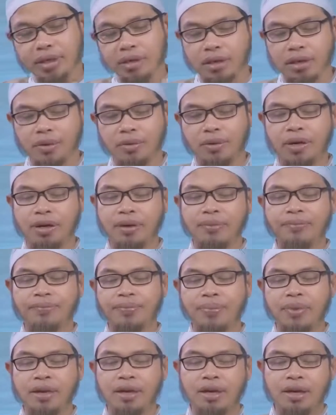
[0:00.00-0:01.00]
Tidak boleh.
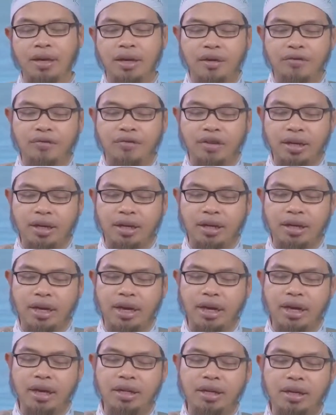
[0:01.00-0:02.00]
Fa
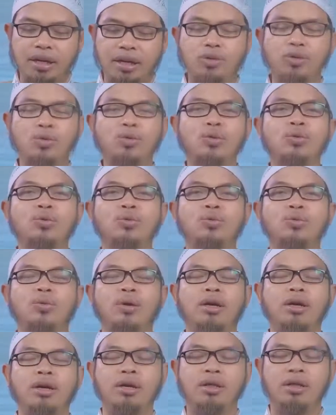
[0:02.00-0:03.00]
inna hadha naqsun
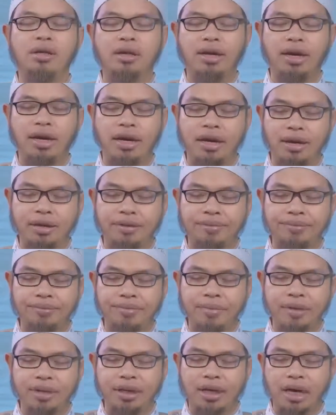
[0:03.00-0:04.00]
wa radilah.
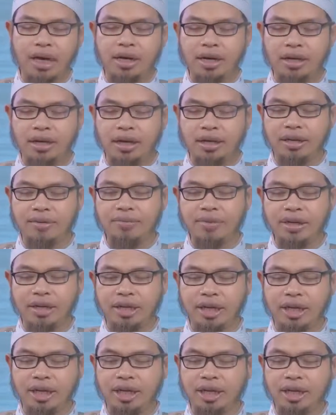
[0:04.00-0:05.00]
Karena yang
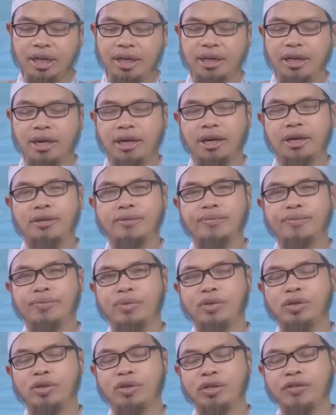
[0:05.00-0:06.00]
demikian ini adalah
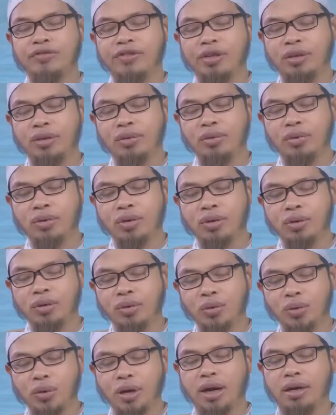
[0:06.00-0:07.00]
sifat
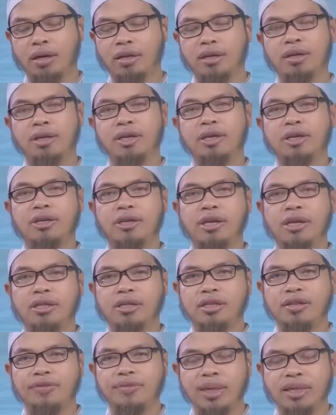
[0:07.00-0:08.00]
kurang dan
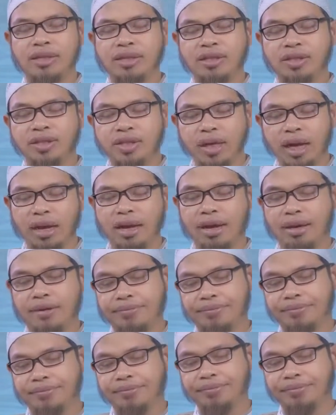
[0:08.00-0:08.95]
sifat celah.